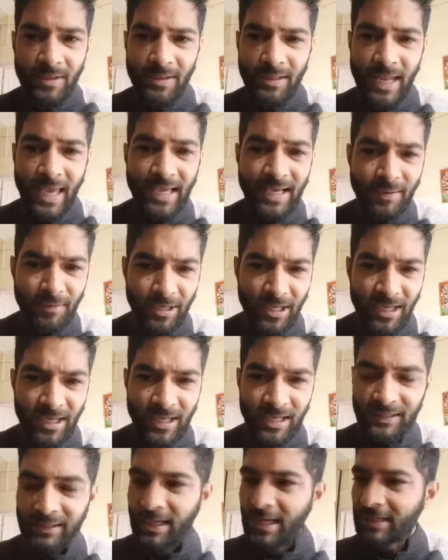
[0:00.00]
लाइक का बटन
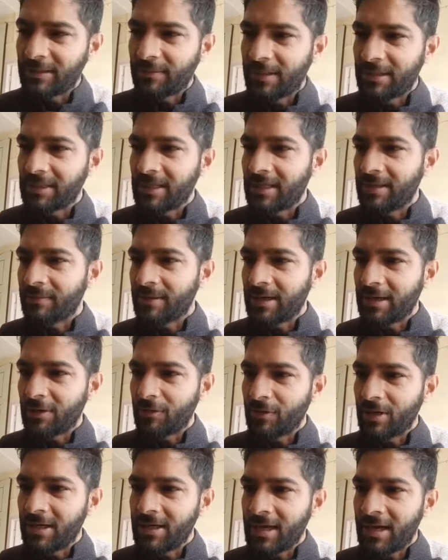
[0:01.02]
लगातार दबाते रहे मैं
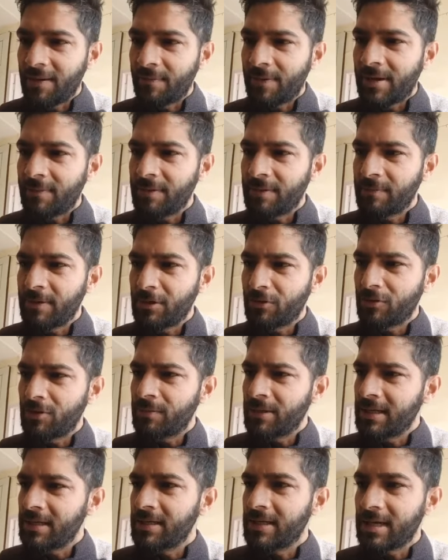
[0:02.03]
कहूंगा यहां पर अभी बिल्कुल
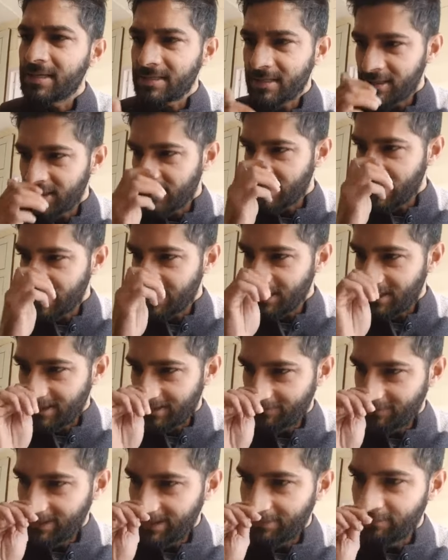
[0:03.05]
भी ऐसा दिख रहा है कि
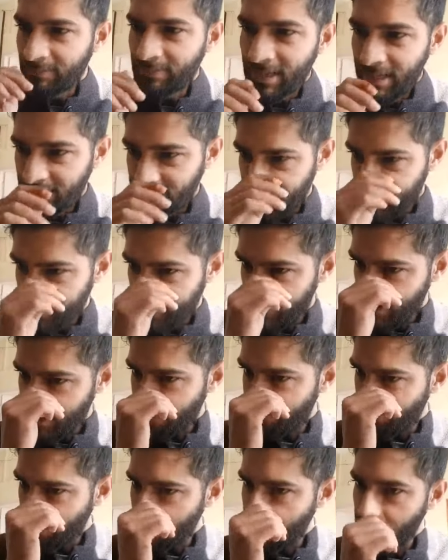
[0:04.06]
काफी कम लाइक्स यहां
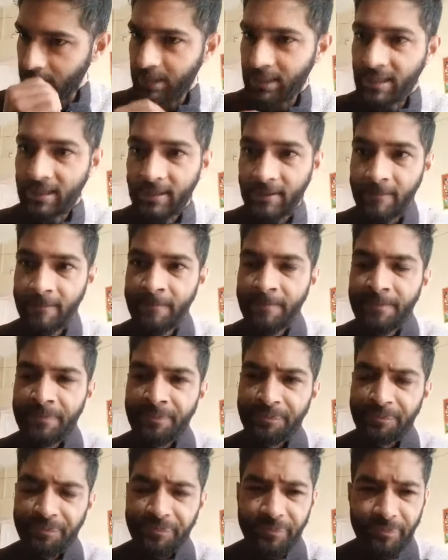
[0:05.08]
पर दबाए गए हैं
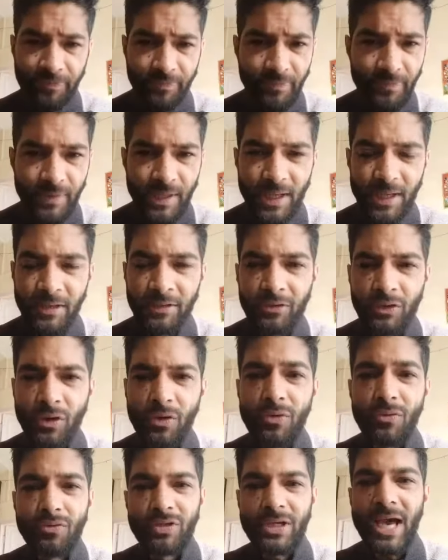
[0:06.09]
तो
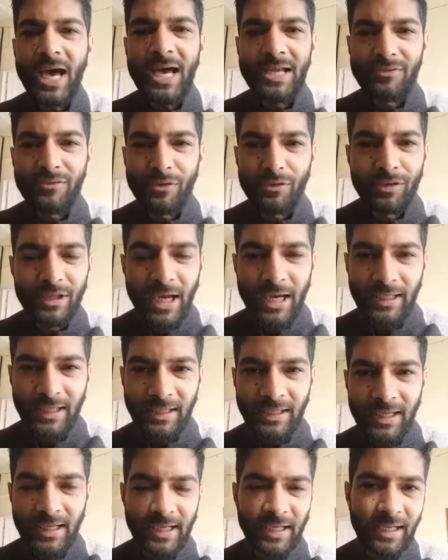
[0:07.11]
उसका आज वो
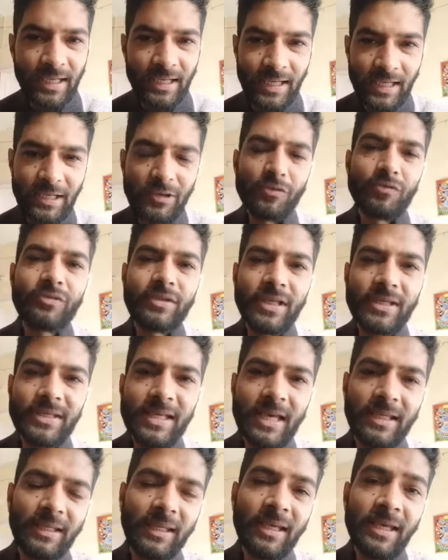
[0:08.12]
उद्घाटन करेंगे लेकिन उसके
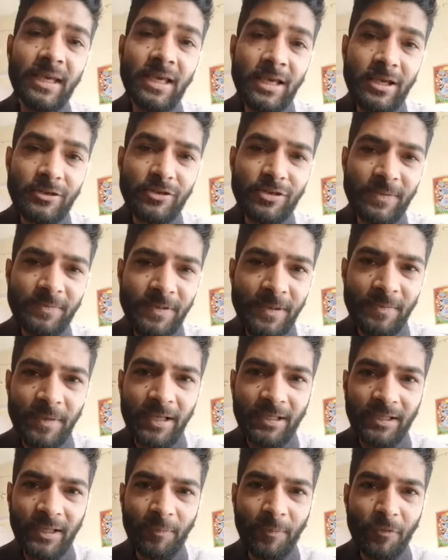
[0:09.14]
साथ ही जो सबसे
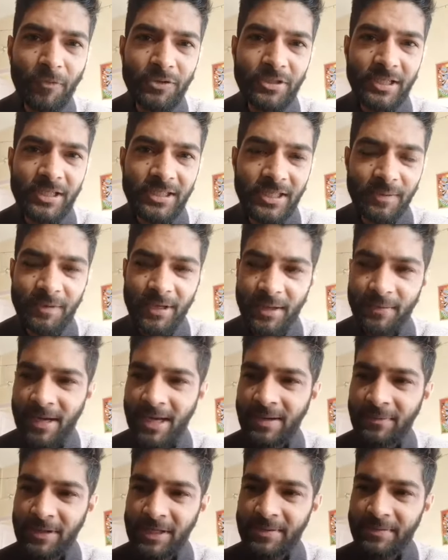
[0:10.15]
महत्वपूर्ण चीज अभी
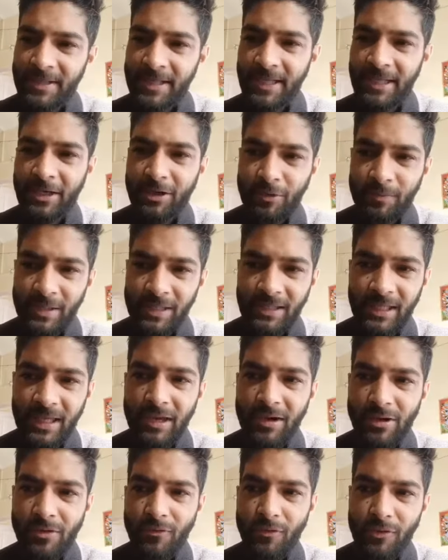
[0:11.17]
हमारे बीच में देखने को मिलती है
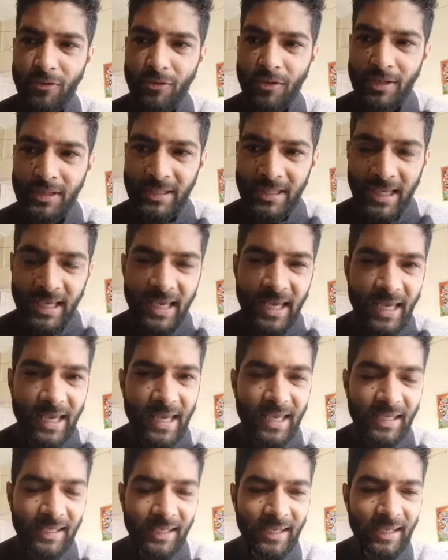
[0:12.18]
और वो ये
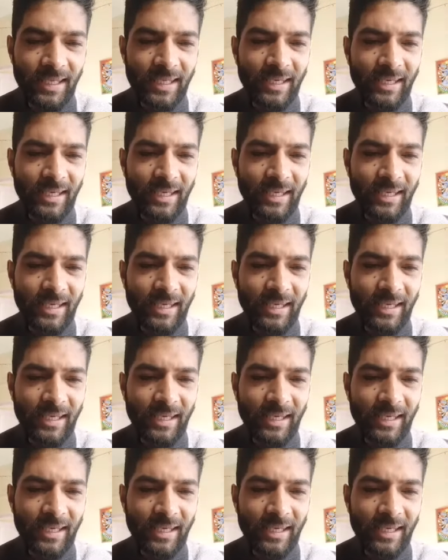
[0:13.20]
है कि